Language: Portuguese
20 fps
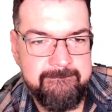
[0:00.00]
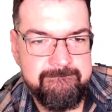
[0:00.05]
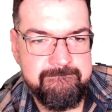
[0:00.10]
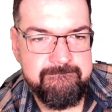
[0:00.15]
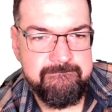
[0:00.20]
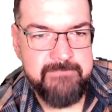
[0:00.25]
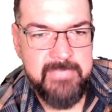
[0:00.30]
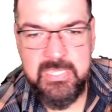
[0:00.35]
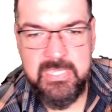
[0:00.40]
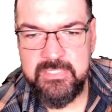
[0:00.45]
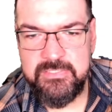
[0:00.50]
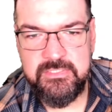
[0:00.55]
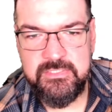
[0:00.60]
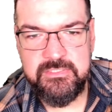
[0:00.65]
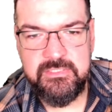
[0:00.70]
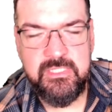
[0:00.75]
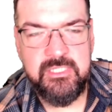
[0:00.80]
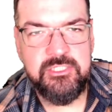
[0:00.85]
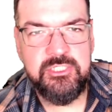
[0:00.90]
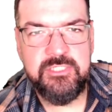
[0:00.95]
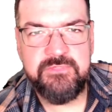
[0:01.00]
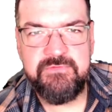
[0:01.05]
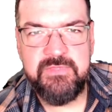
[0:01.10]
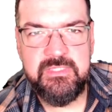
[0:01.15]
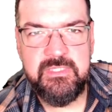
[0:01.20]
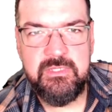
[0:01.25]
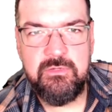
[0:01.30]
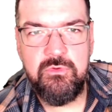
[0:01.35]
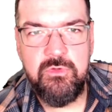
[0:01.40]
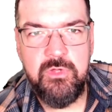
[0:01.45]
meses. Né? A gente vai ter
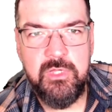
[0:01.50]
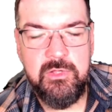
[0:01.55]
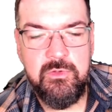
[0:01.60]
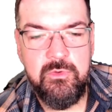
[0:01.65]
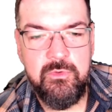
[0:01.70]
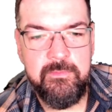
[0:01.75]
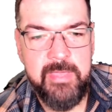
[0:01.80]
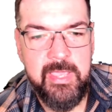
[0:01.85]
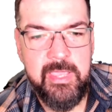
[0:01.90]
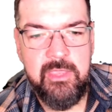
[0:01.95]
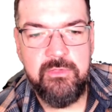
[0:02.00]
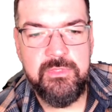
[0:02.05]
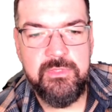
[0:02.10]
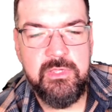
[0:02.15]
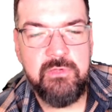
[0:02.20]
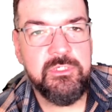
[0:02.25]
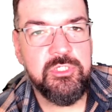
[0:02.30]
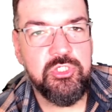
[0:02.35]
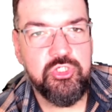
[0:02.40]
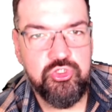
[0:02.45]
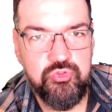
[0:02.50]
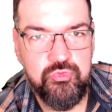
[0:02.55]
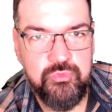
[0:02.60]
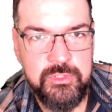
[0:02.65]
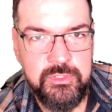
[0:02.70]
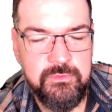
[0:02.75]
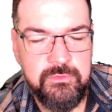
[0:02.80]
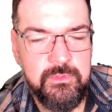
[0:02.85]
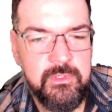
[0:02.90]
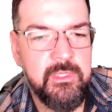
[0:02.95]
agora uma reunião em
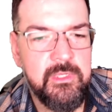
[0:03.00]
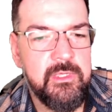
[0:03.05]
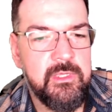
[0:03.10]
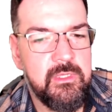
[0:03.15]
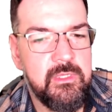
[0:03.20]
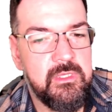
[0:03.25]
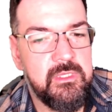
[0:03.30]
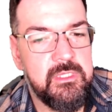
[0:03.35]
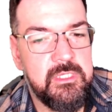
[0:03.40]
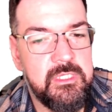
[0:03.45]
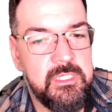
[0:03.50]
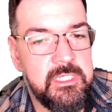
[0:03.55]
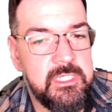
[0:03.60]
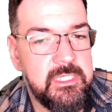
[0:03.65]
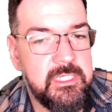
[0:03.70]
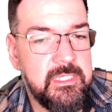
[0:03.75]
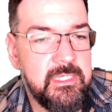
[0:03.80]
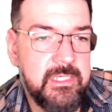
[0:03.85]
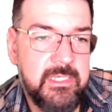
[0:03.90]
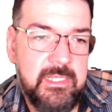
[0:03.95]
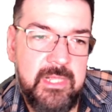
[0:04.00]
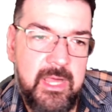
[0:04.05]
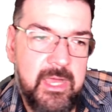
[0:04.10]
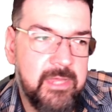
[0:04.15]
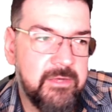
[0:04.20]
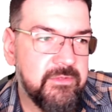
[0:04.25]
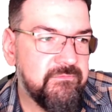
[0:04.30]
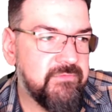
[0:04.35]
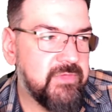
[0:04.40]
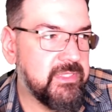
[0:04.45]
junho e, claro,
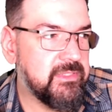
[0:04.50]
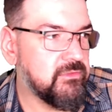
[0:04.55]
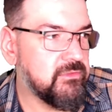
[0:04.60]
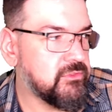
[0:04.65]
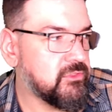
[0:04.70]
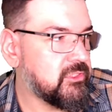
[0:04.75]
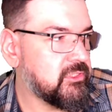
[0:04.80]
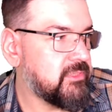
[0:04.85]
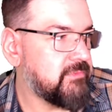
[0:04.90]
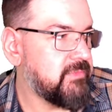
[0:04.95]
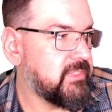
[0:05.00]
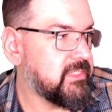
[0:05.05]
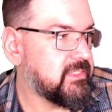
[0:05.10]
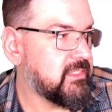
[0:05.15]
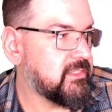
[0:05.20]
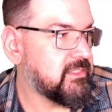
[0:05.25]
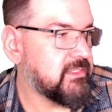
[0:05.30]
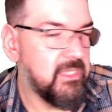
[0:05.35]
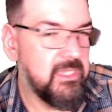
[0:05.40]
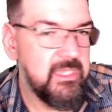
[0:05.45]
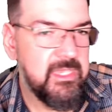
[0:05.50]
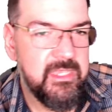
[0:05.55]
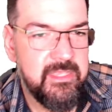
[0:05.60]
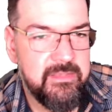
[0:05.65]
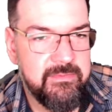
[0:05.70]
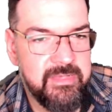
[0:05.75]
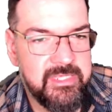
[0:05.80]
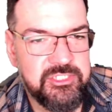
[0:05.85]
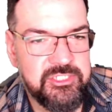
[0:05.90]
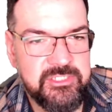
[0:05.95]
vai ter os otimistas
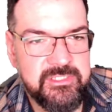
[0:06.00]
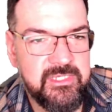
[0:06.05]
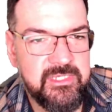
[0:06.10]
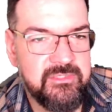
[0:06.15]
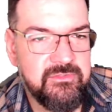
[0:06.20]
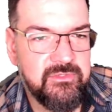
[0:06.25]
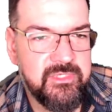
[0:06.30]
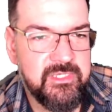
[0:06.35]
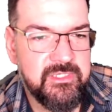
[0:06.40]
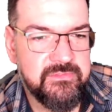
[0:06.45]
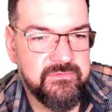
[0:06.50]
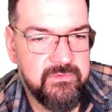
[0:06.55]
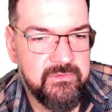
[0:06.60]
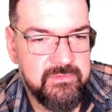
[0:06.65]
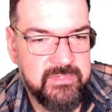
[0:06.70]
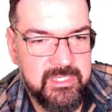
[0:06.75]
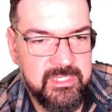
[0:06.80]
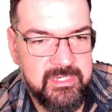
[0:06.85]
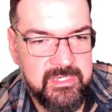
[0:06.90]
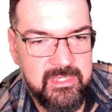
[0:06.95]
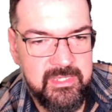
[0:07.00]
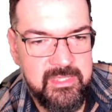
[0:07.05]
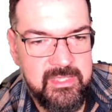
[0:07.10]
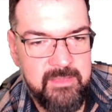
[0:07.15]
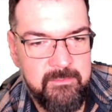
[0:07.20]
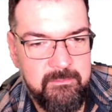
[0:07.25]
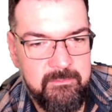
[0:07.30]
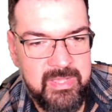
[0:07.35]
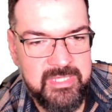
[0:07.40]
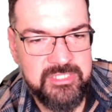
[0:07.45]
imaginando que eles vão querer
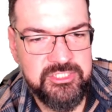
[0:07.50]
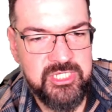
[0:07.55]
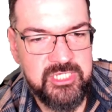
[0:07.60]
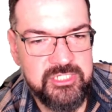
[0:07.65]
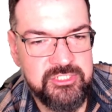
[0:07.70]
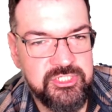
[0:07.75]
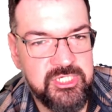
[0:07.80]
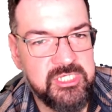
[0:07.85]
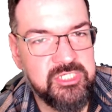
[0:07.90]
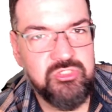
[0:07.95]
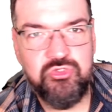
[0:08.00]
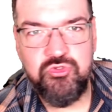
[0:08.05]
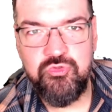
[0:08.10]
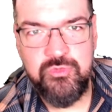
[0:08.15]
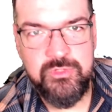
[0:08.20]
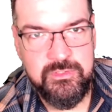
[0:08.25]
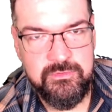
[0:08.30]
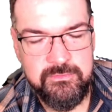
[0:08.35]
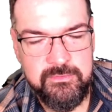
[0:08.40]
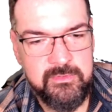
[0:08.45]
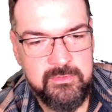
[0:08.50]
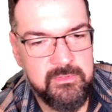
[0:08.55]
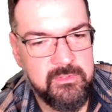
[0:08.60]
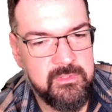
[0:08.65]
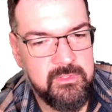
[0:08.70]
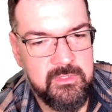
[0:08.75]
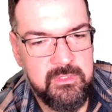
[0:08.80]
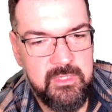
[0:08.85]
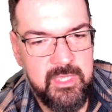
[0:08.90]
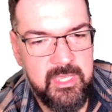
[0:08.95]
baixar já em junho
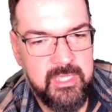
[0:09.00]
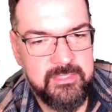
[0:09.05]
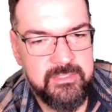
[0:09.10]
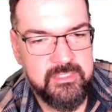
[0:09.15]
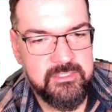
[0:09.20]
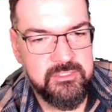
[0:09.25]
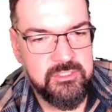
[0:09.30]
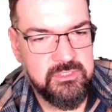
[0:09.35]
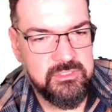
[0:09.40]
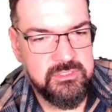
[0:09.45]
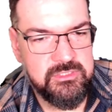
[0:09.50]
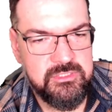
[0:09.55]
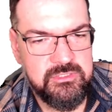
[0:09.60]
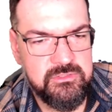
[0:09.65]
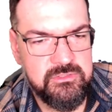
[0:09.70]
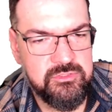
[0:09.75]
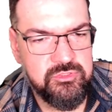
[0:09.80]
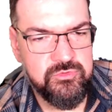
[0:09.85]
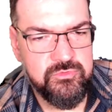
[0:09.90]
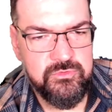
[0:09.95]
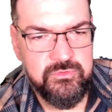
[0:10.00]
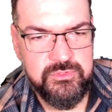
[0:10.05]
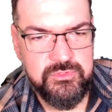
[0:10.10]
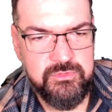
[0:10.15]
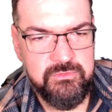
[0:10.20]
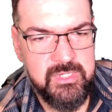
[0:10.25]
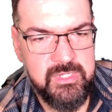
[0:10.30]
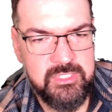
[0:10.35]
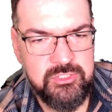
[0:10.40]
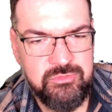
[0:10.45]
a taxa de juros. Eu
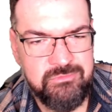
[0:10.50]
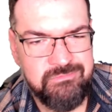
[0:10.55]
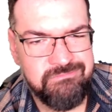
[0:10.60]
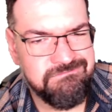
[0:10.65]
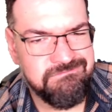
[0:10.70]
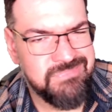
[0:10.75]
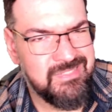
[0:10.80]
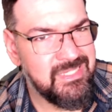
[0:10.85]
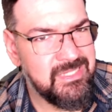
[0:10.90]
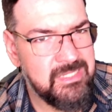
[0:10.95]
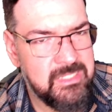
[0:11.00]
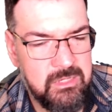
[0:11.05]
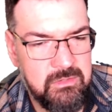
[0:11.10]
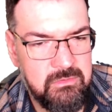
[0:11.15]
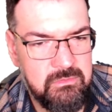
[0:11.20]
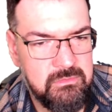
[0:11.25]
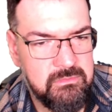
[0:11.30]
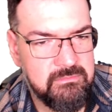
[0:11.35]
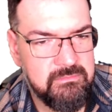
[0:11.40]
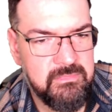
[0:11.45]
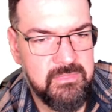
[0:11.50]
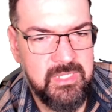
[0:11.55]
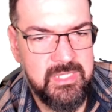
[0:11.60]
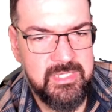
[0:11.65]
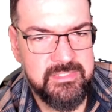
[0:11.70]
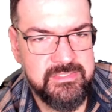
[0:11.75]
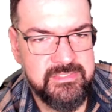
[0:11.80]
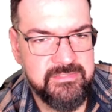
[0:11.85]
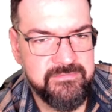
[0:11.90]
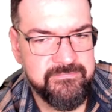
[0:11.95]
acho que não, mas
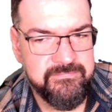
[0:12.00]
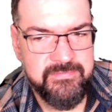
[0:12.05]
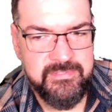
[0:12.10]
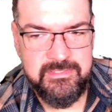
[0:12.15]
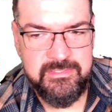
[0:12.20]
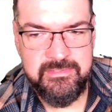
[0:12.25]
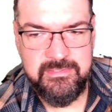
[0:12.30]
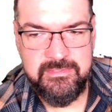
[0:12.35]
enfim,